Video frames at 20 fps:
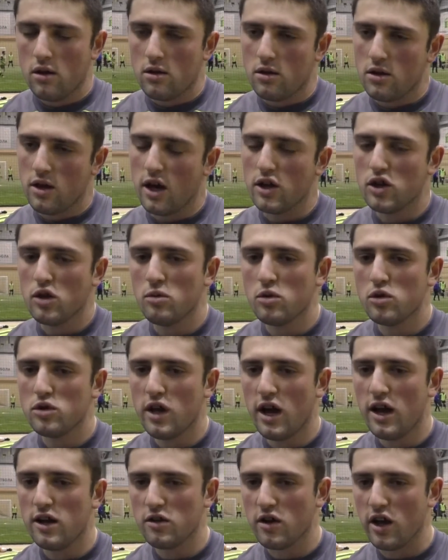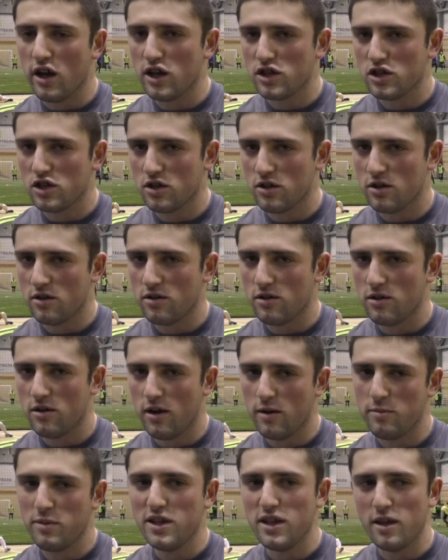Я думаю, да, но,
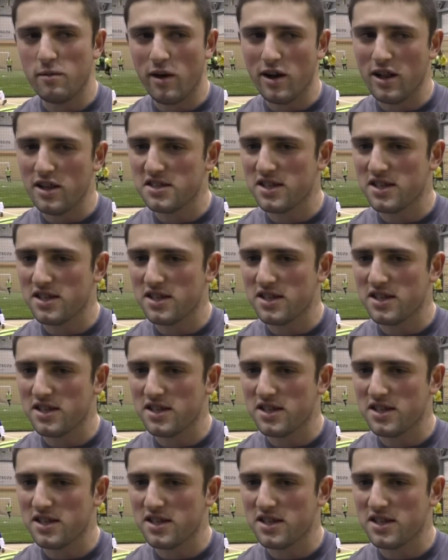конечно, обидно, могли